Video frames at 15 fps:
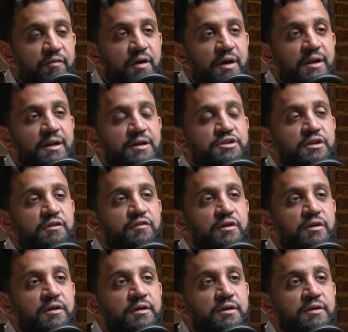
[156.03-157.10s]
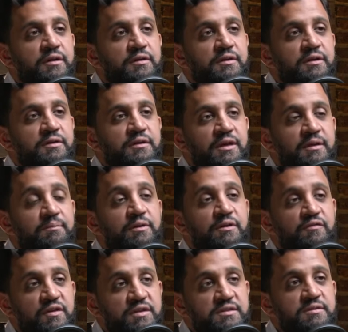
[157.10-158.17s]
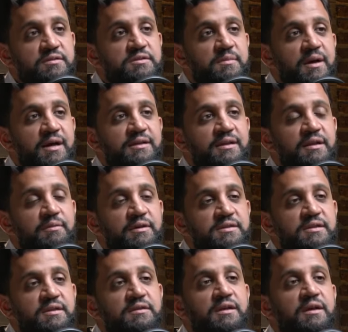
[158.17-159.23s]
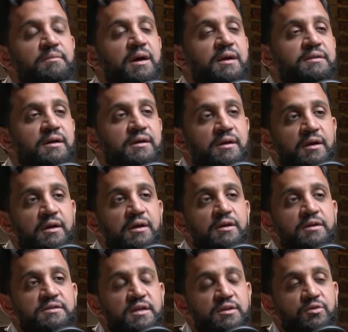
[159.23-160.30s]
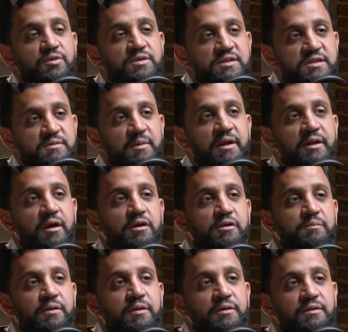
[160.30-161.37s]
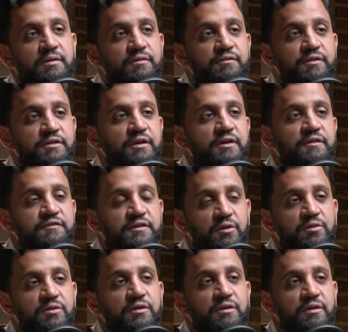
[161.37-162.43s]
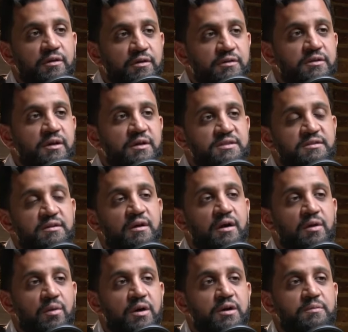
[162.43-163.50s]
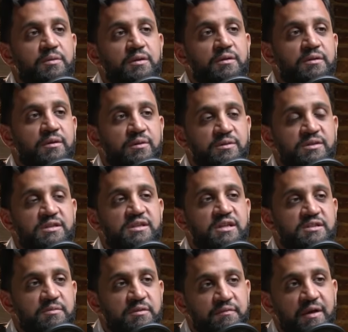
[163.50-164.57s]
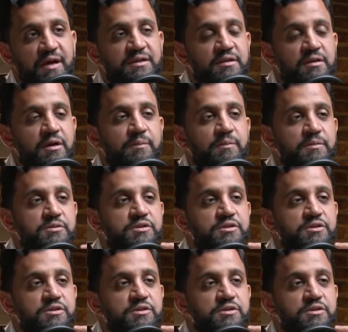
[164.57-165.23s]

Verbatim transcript: فخلكش تفكر ان انت تجيب انفسترز معاك تاني بحيث ان انت يبقى عندك صندوق استثماري اكبر فتعرف تاخد قرارات اسرع او اكبر او تستثمر في عدد اكبر من